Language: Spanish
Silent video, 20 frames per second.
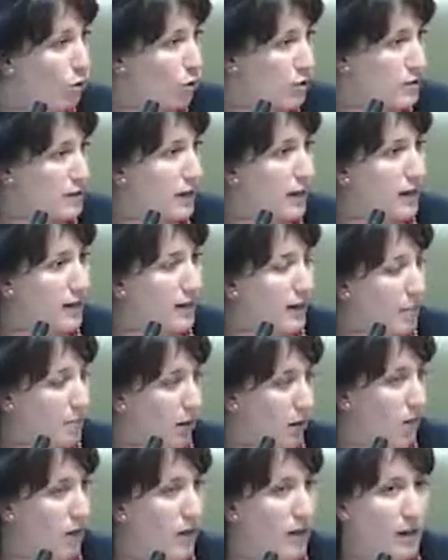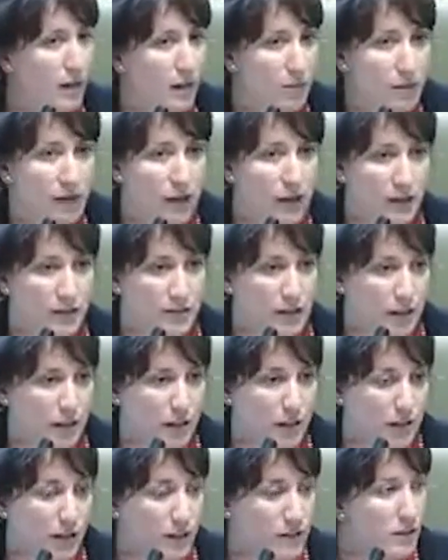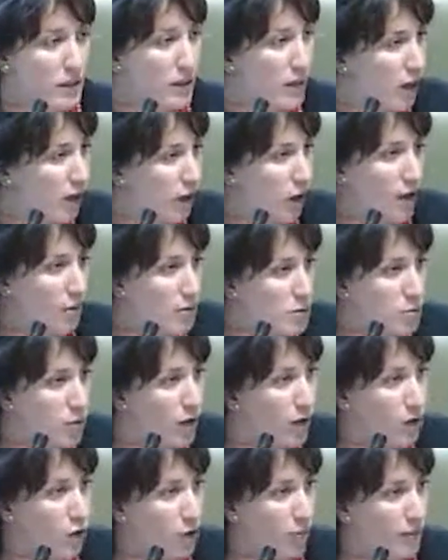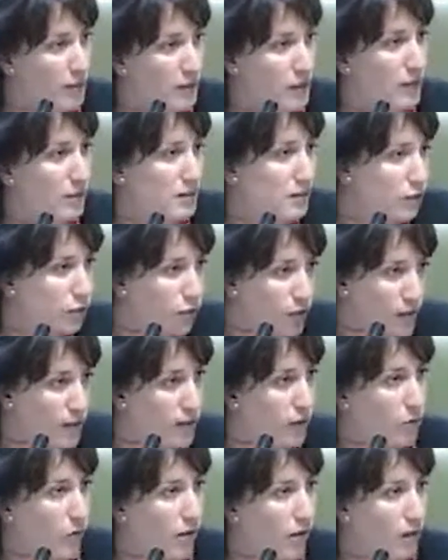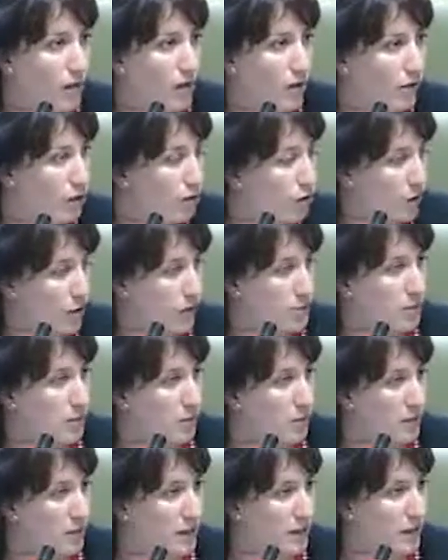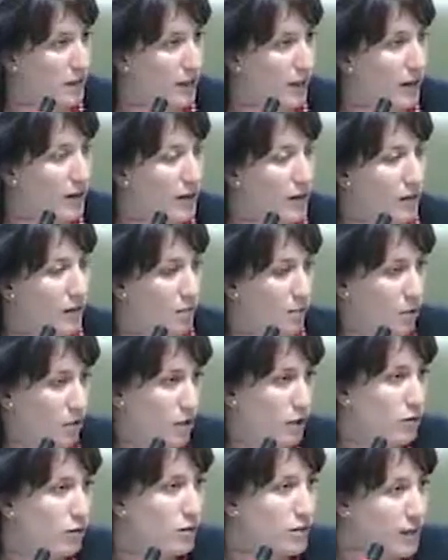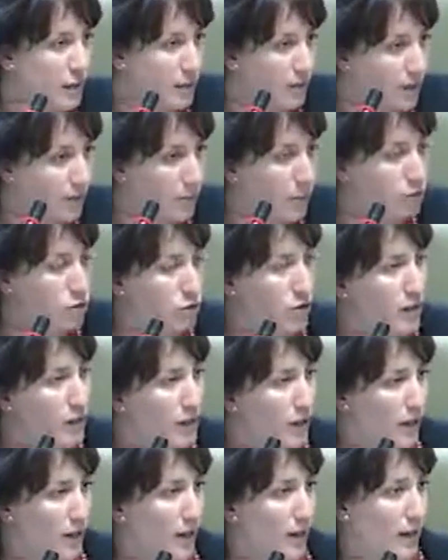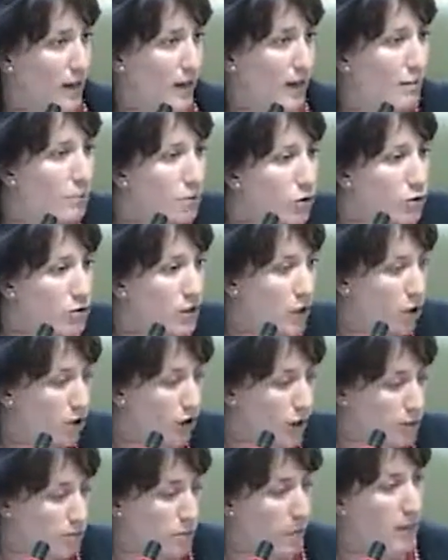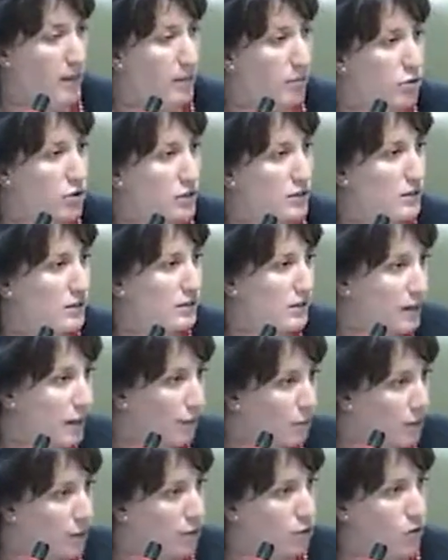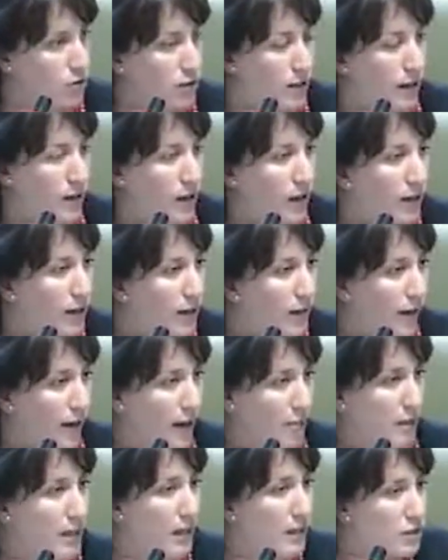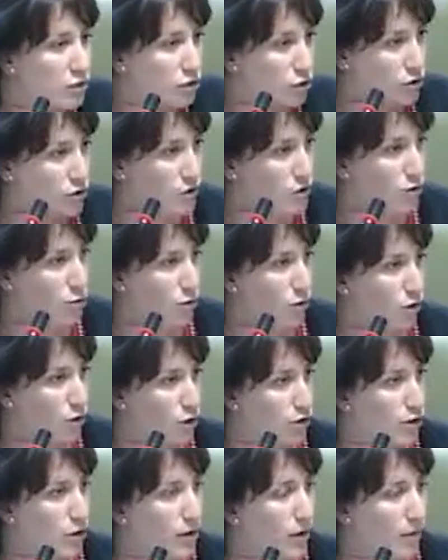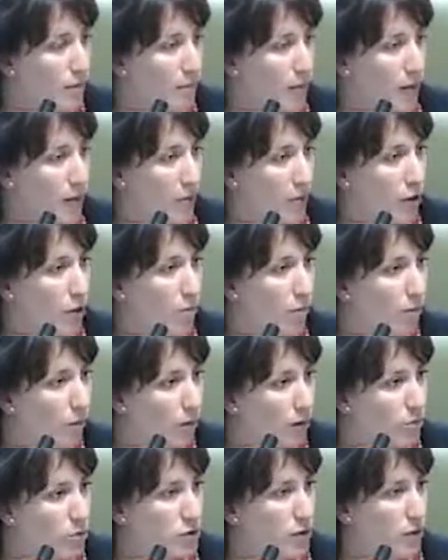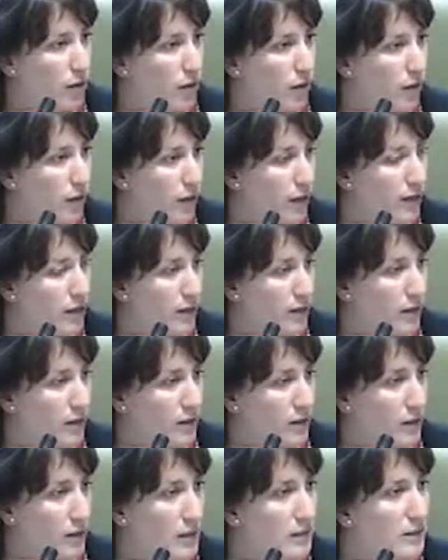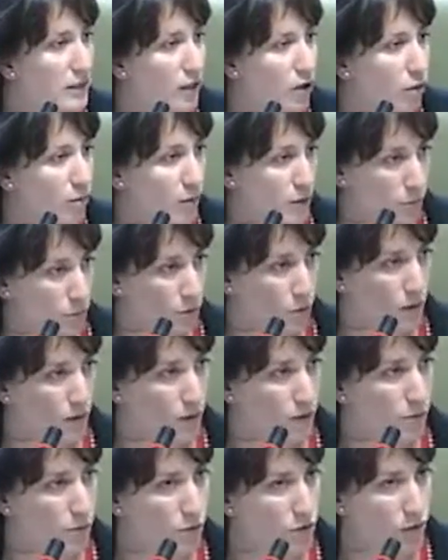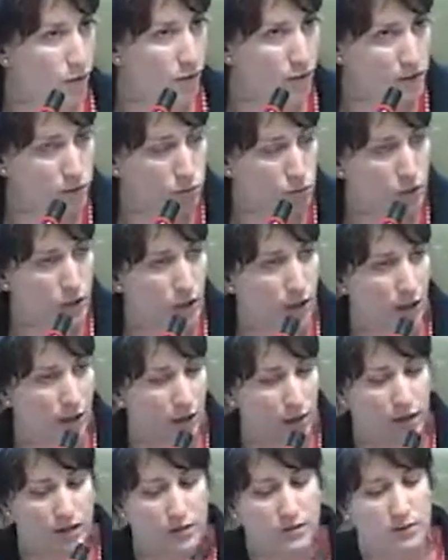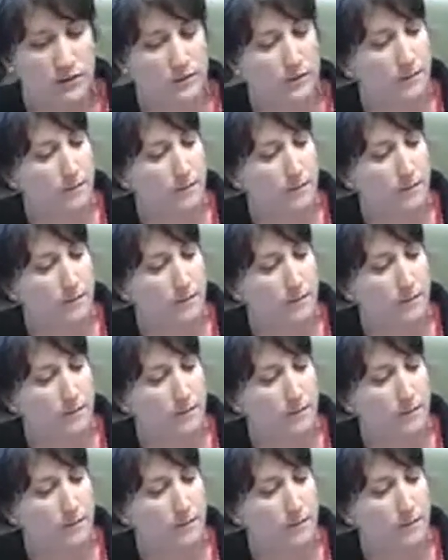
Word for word: o están en la Plaza del Carmen en Las Delicias, ahora mismo la normativa, si fueran de nueva creación, no las permitiría. Por tanto, entendemos que creemos y lo que les pedimos es que estén abiertos a, mirar estos estudios para ver cómo podemos avanzar y, y ser lo más prudentes posibles. Muchas gracias.